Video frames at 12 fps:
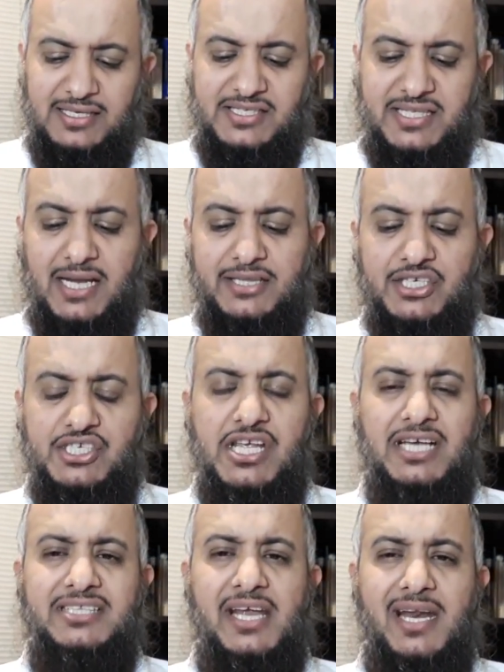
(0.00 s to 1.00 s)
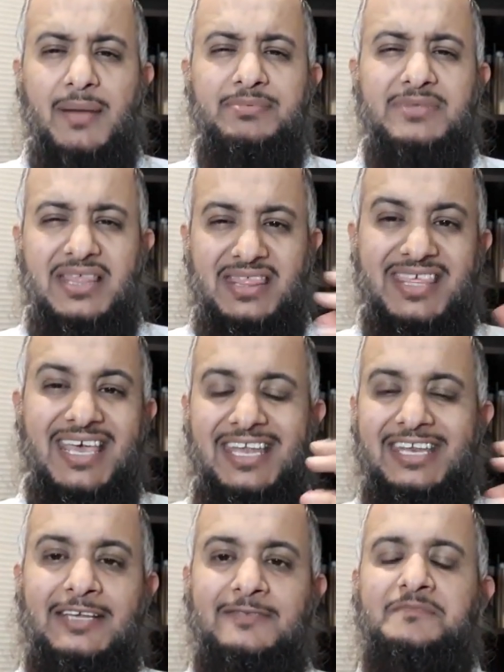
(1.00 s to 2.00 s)
استراتيجية الربط
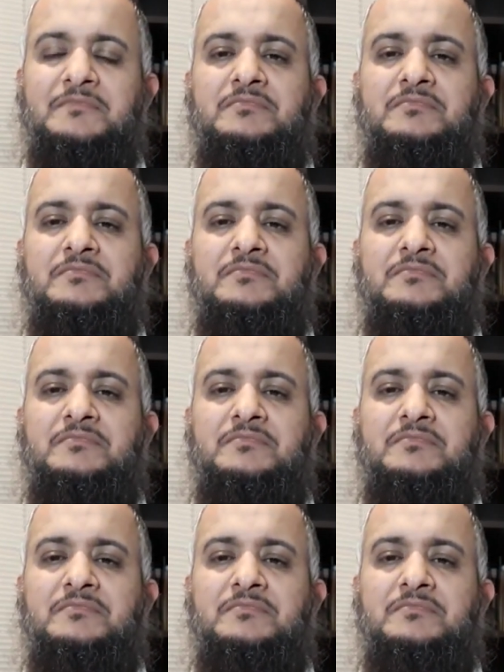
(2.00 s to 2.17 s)
الذهني